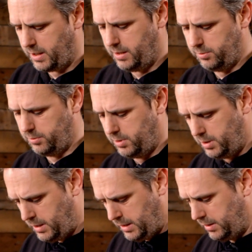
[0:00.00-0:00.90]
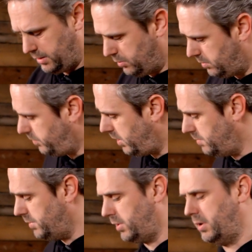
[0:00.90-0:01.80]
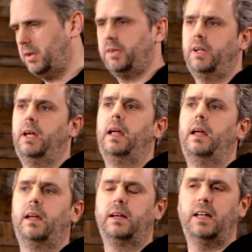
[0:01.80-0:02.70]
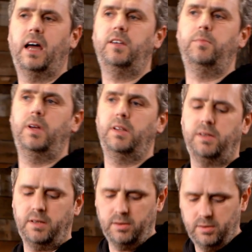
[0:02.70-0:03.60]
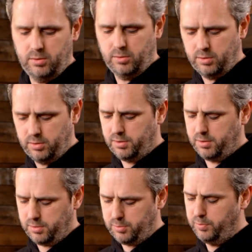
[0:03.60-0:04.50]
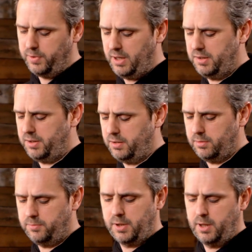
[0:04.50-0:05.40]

Also das sorgt für eine besonders gleichmäßige und äh, zuverlässige